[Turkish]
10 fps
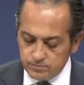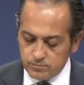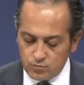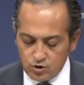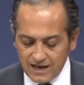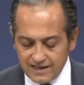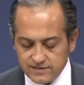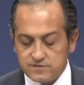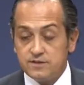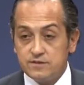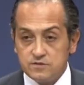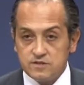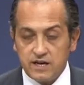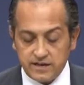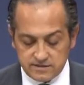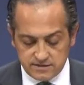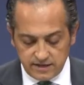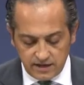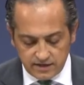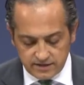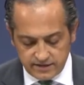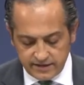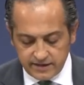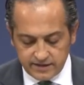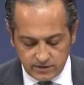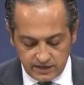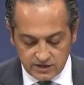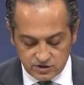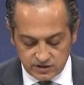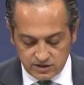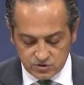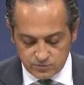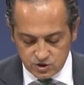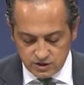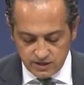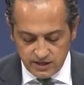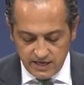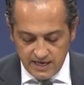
Morales'in ziyareti de Ankara'ya gerçekleşmişti.